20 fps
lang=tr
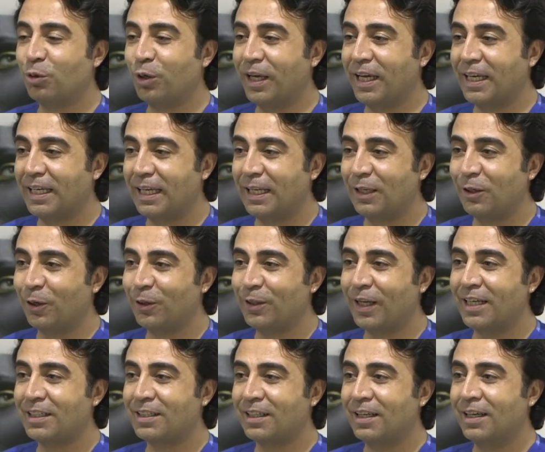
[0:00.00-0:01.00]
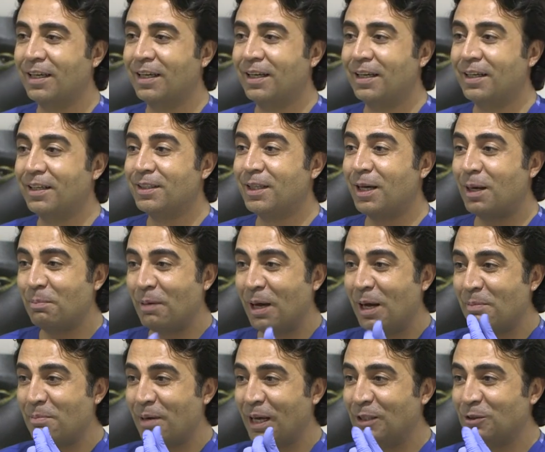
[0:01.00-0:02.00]
buraya geliyorlar?
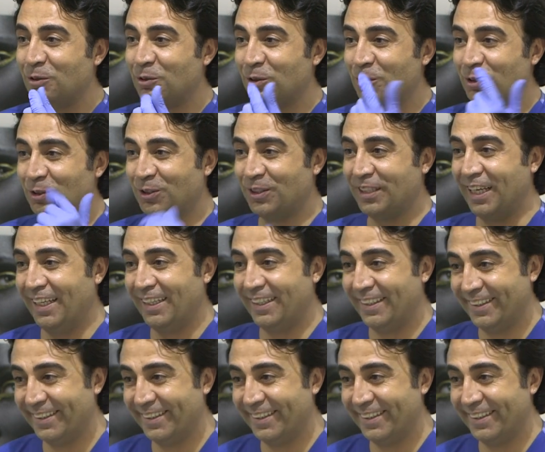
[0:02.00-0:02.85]
Tamamen duygusal.